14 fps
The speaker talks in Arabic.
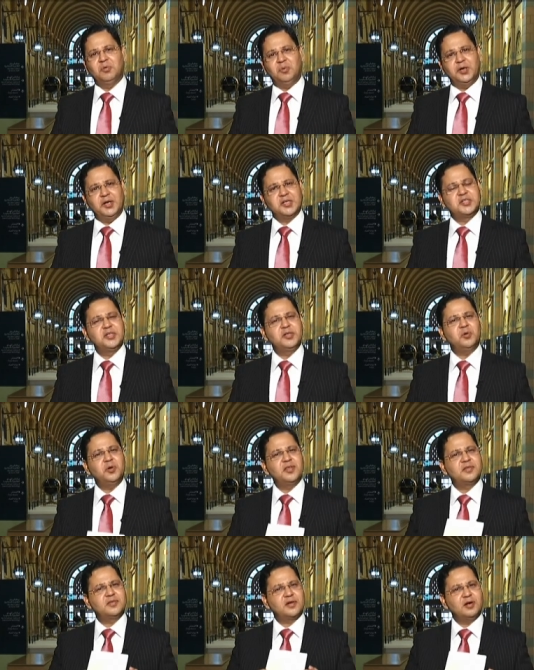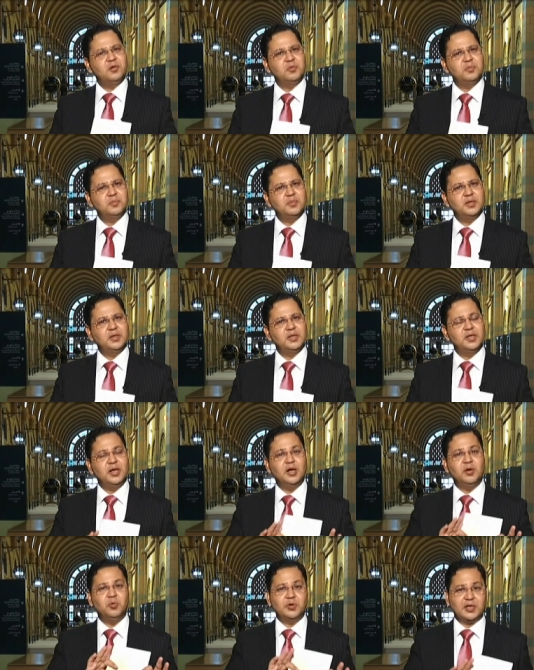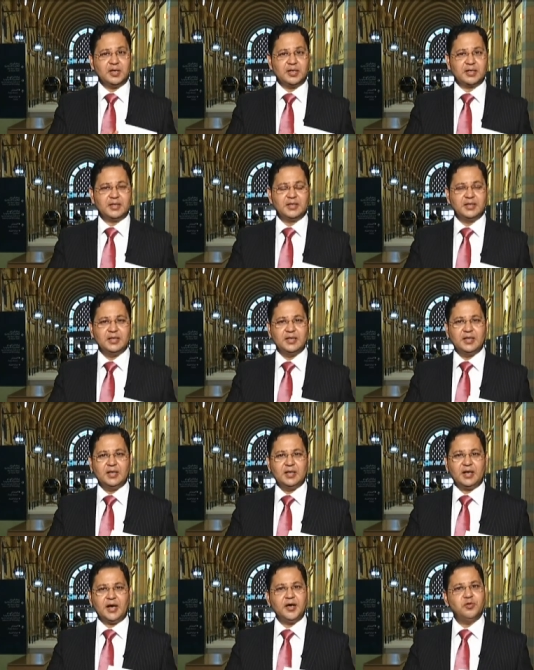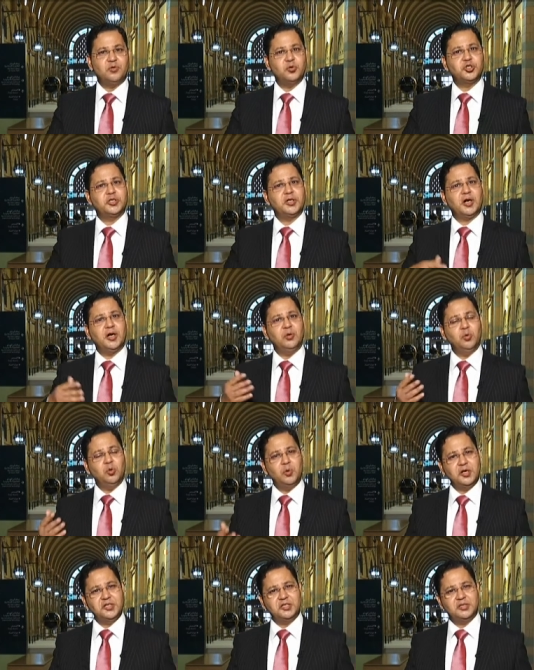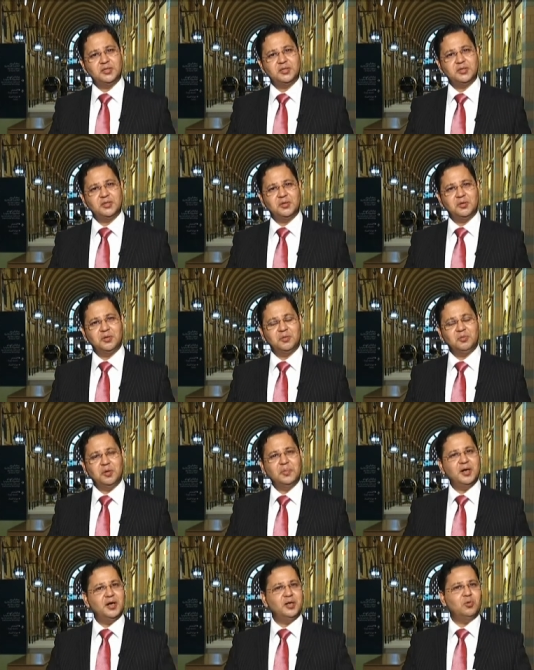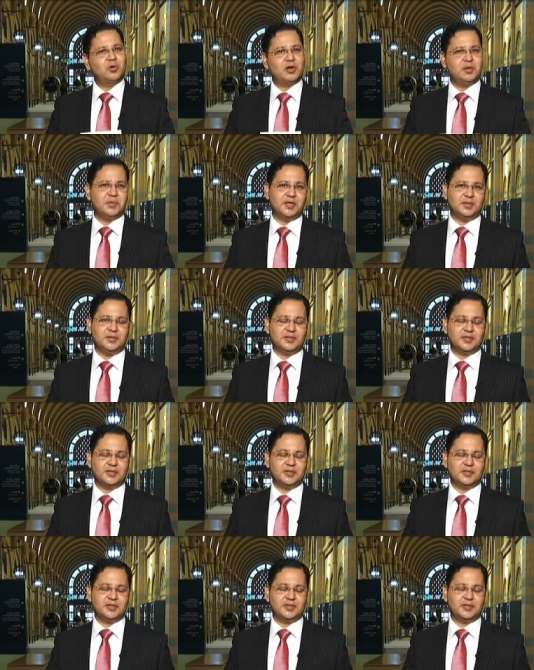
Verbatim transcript: ويسير إثرهم إلى هناك حيث اشتعال الوجد ومآل الرماد